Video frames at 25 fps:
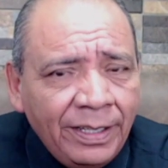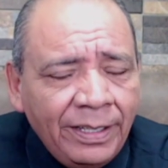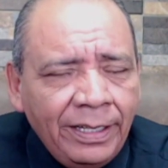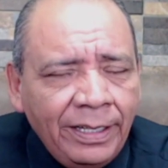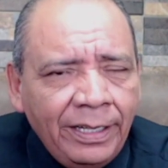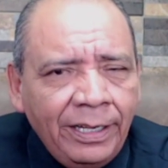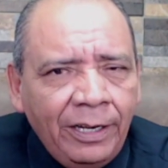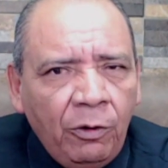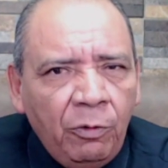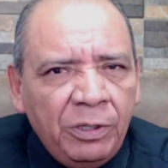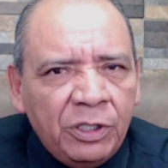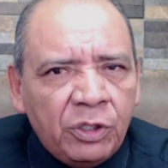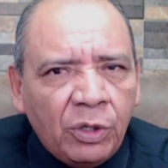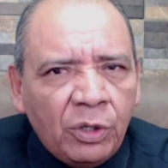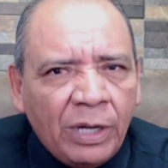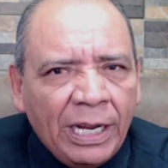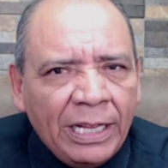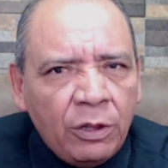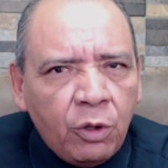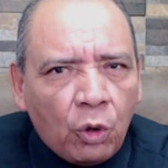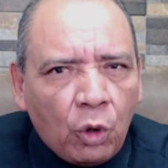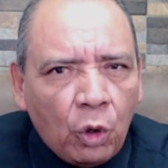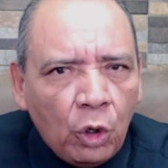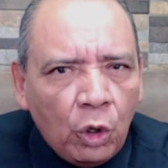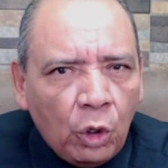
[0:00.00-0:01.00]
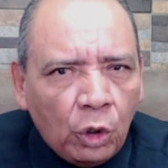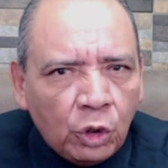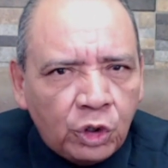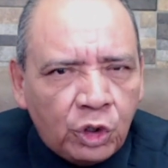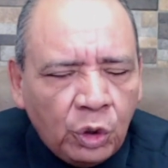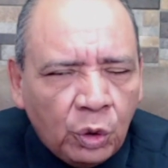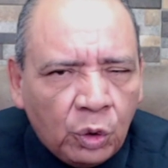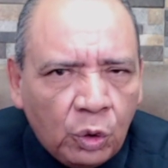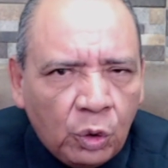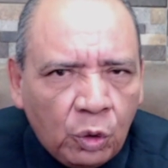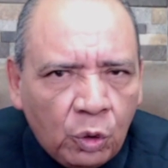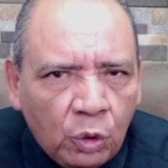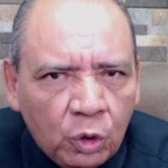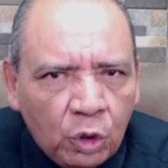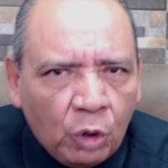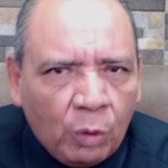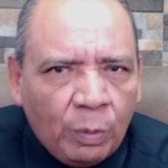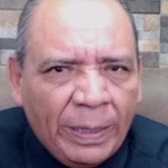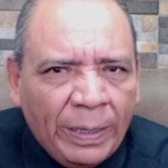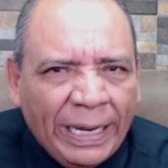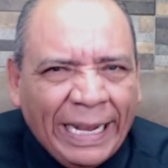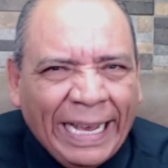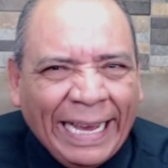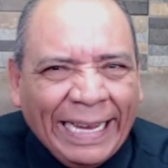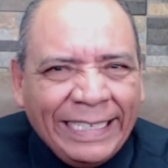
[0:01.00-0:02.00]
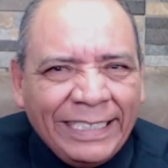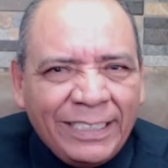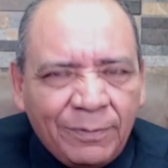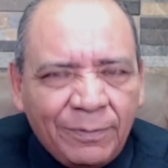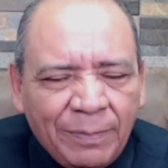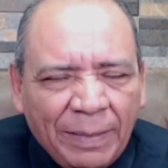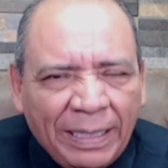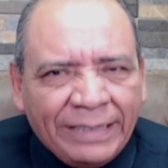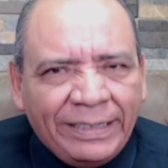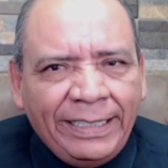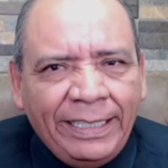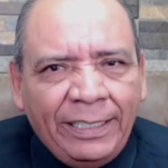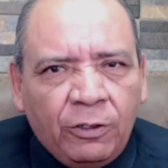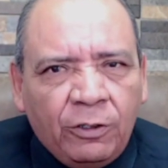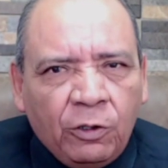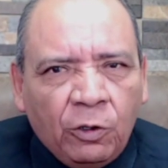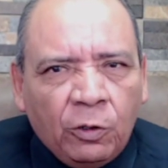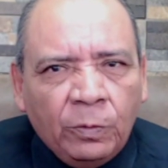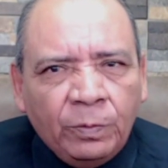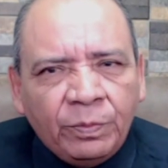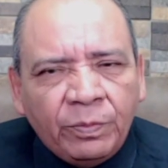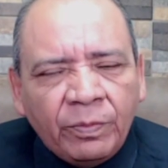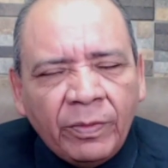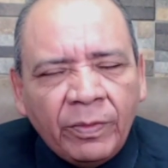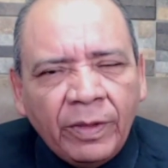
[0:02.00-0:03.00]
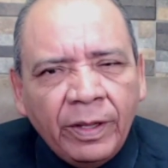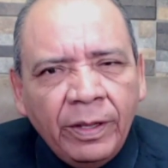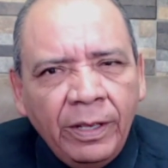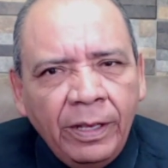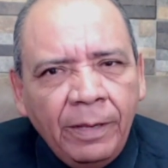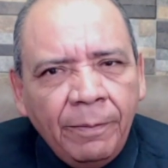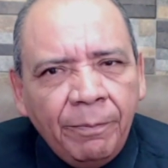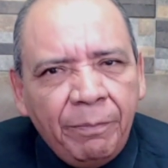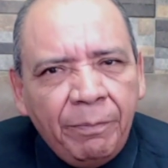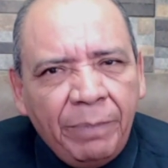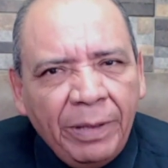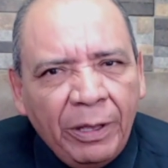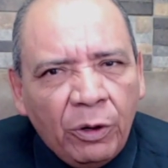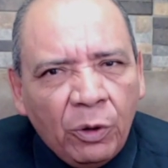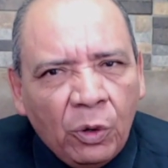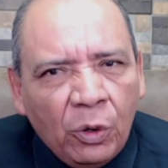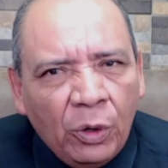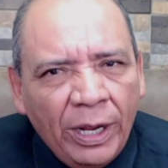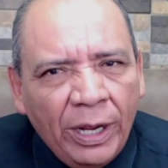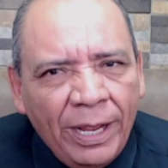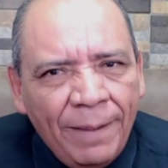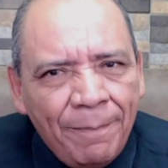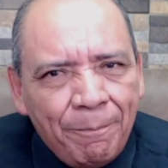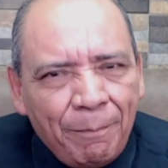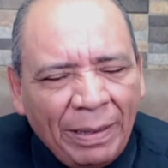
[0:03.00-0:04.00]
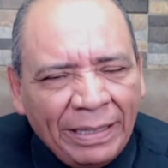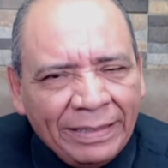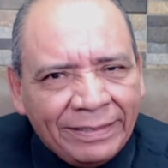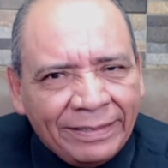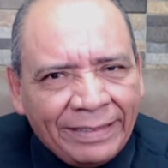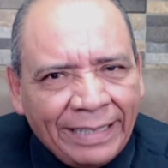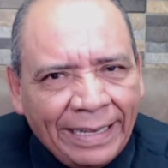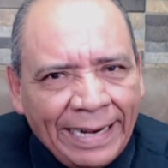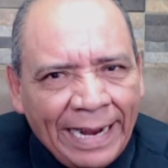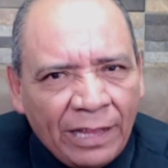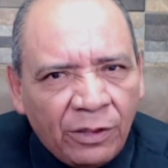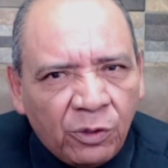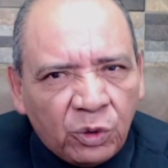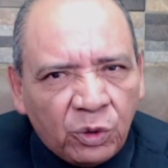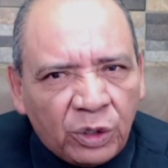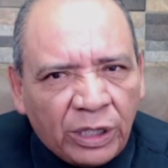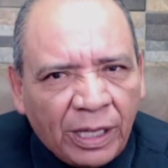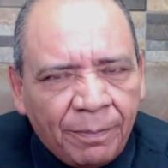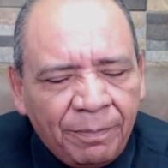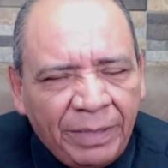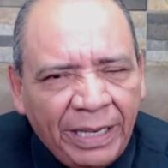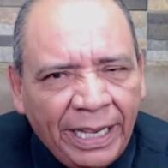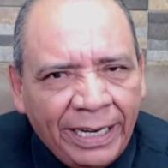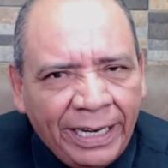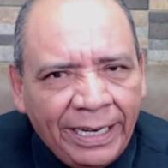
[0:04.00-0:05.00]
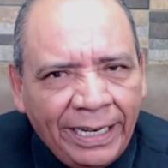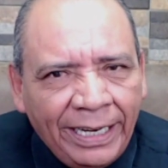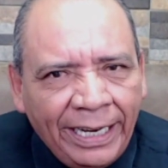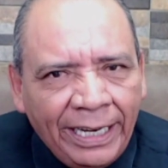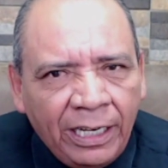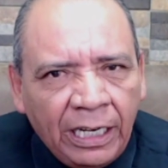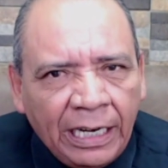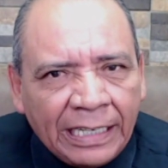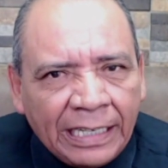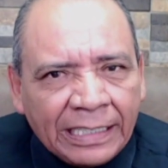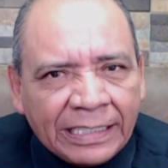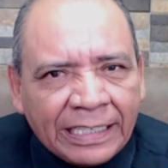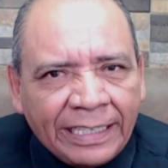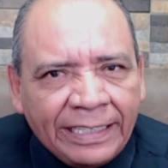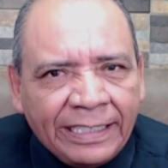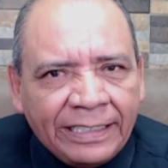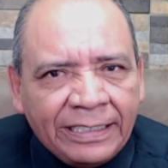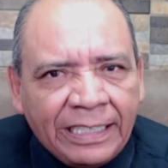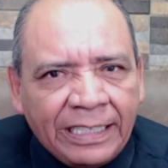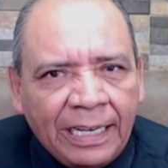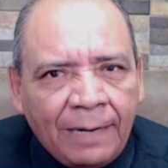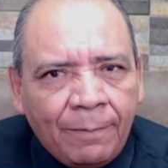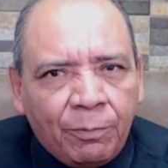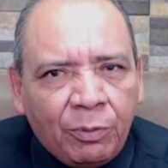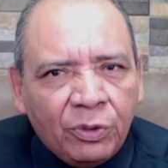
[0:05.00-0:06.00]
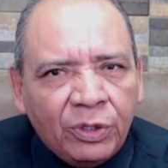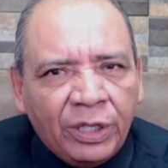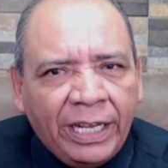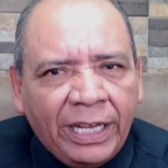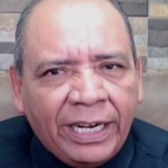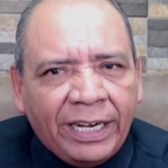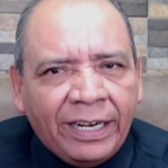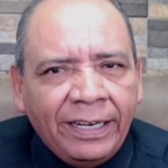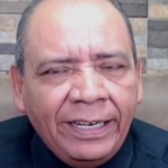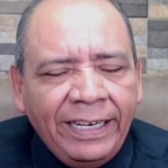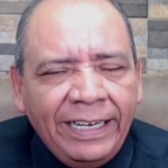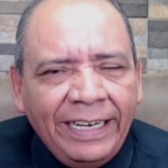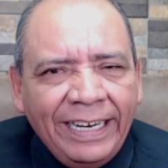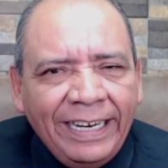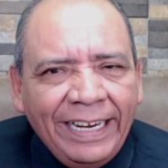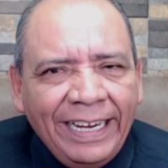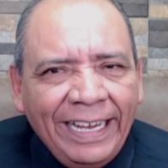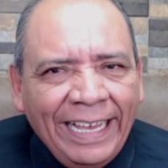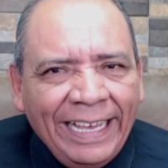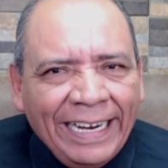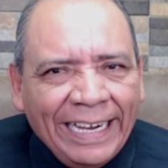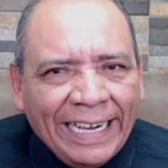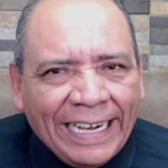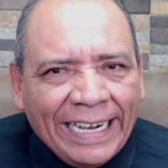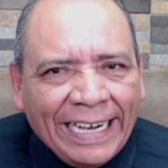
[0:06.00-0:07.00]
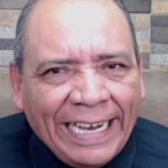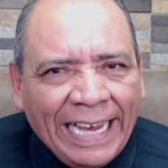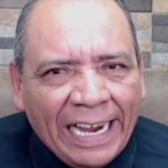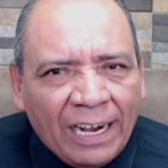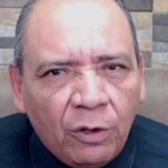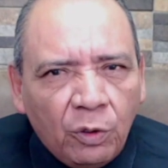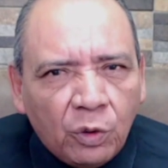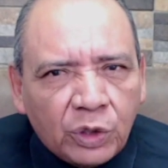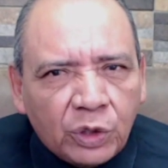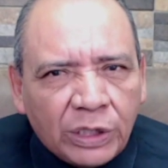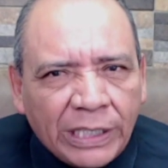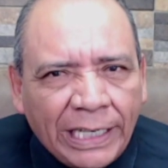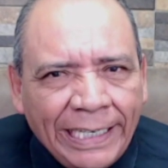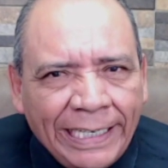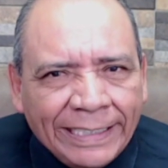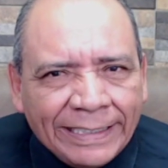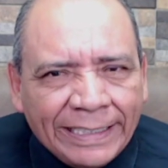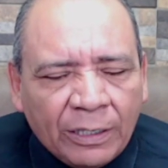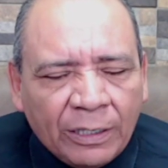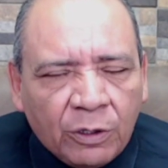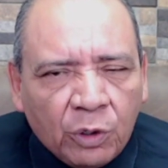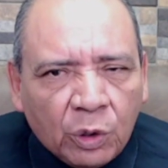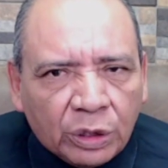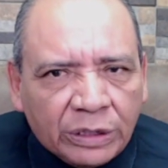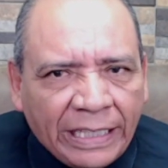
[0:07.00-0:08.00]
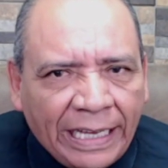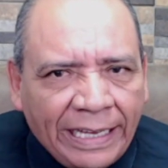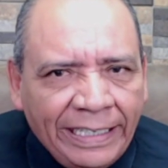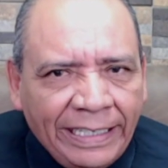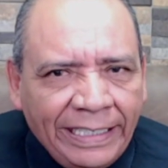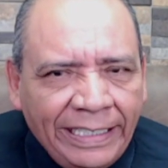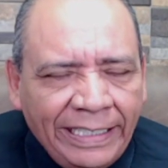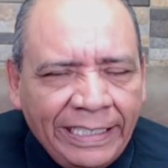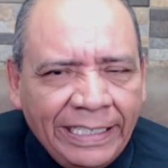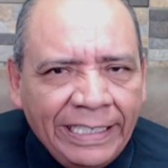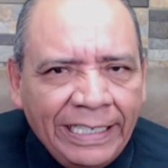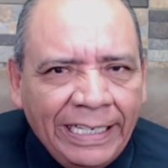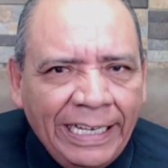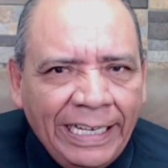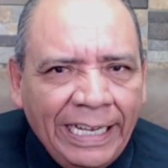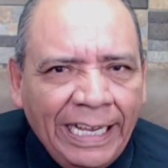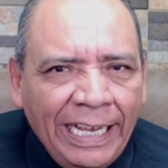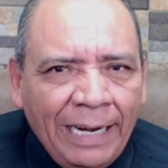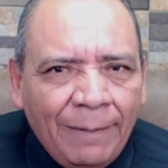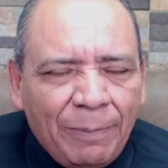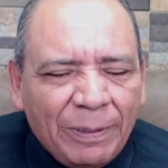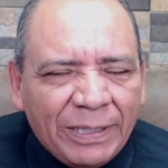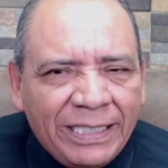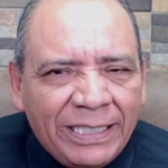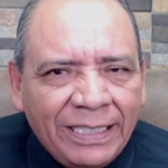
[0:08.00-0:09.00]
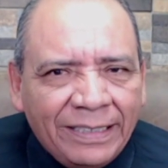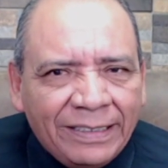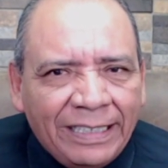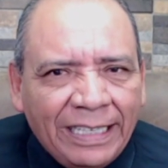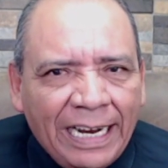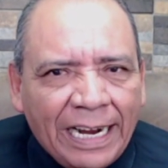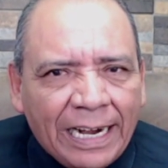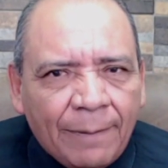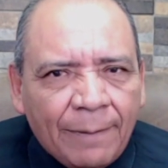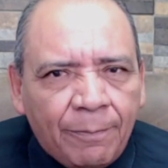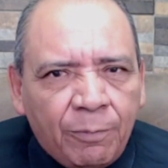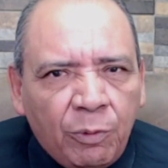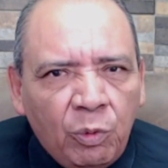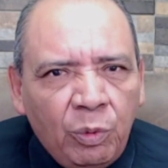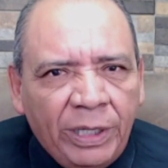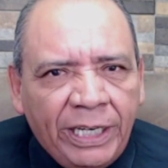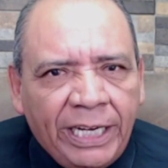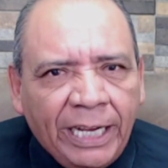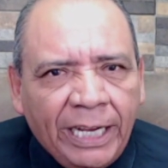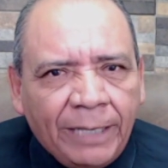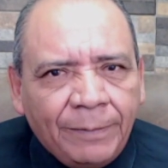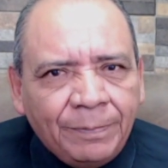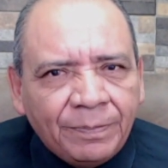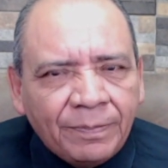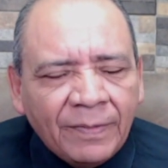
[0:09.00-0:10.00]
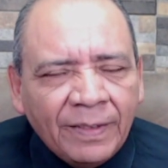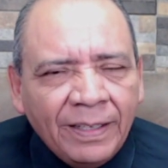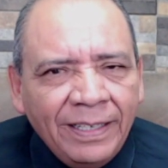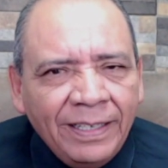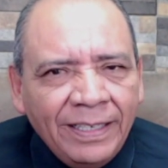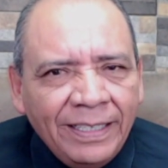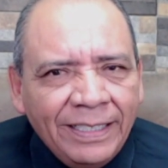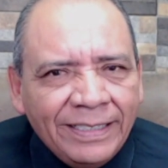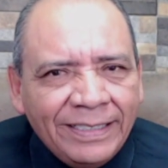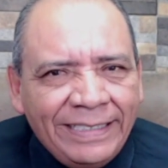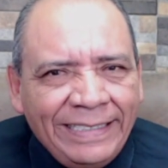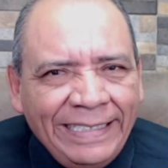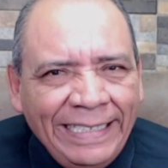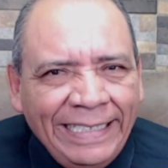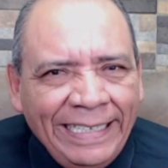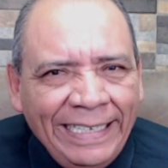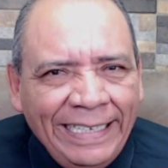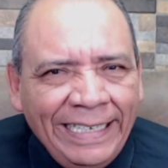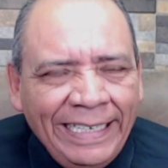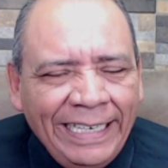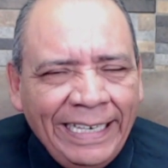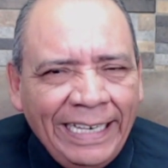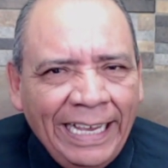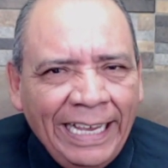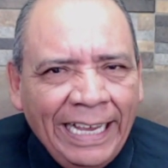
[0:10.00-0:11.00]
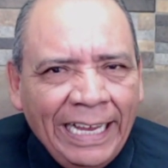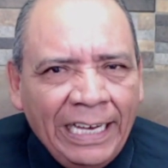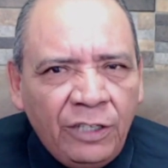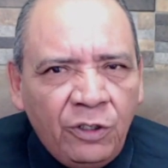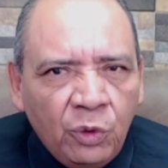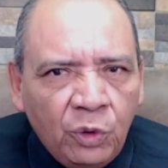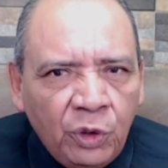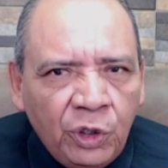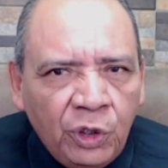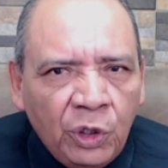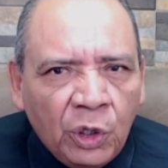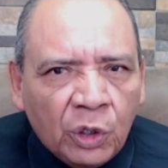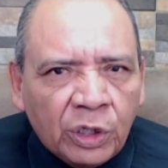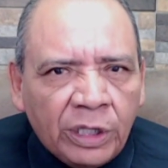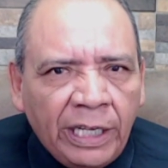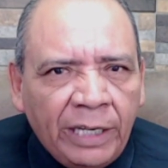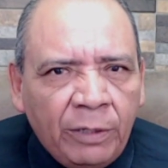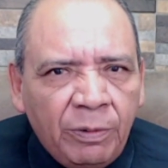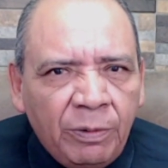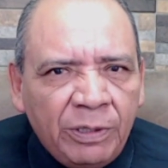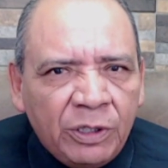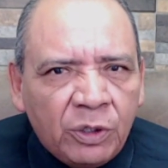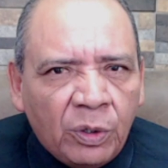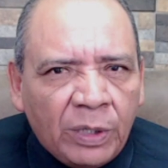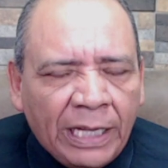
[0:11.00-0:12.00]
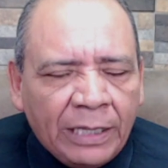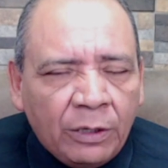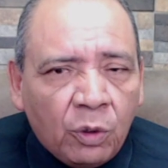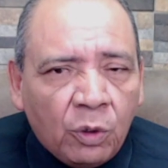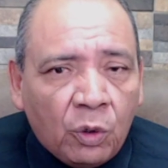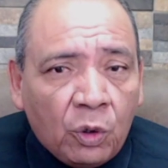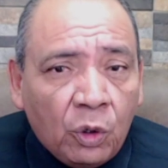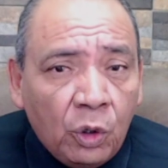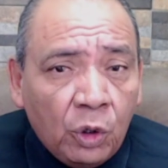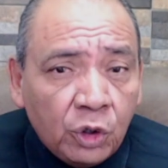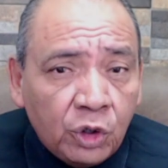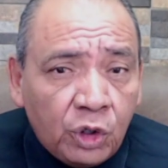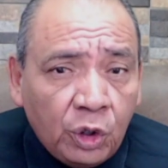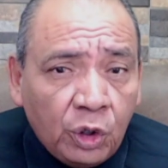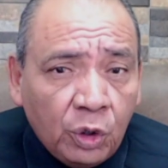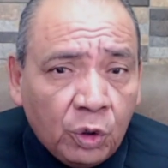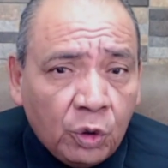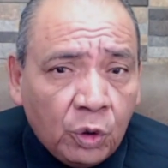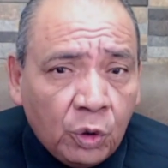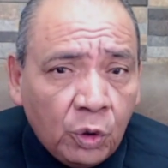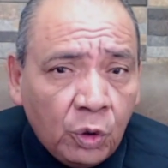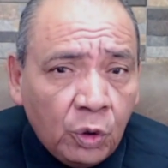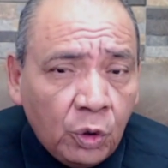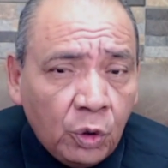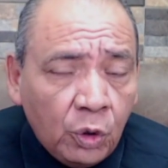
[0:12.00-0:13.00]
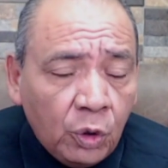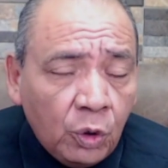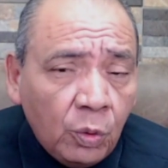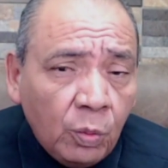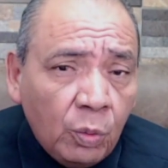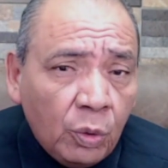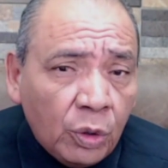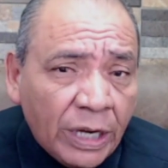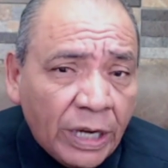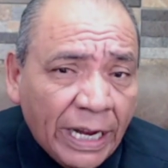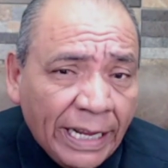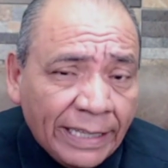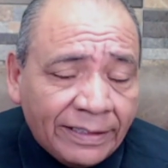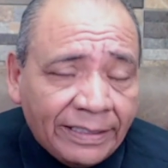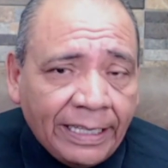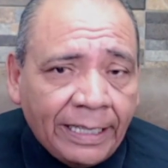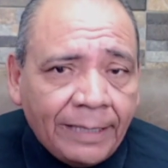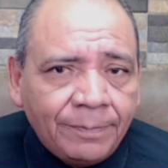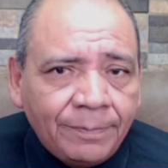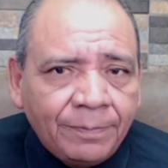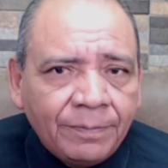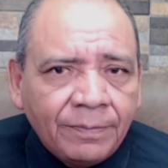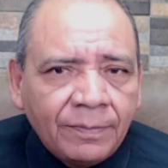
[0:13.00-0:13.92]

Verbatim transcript: Luis Donaldo Colosio, un hombre carismático, pero empantanado también en las redes del poder, era Carlos Salinas de Gortari, el presidente de la República. Si el junior de Luis Donaldo Colosio Murrieta